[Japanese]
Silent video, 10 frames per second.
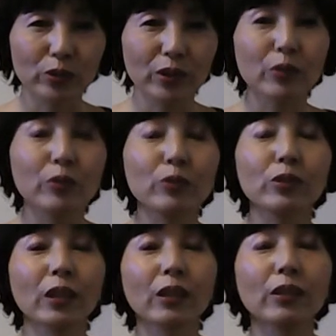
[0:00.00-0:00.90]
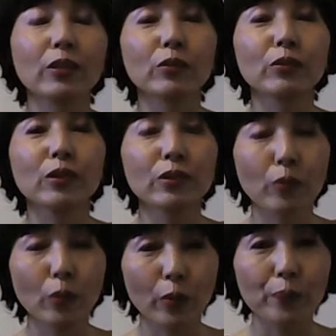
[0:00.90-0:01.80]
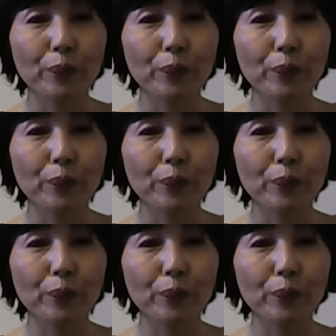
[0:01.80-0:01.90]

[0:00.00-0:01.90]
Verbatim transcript: ていうふうになってるんですけど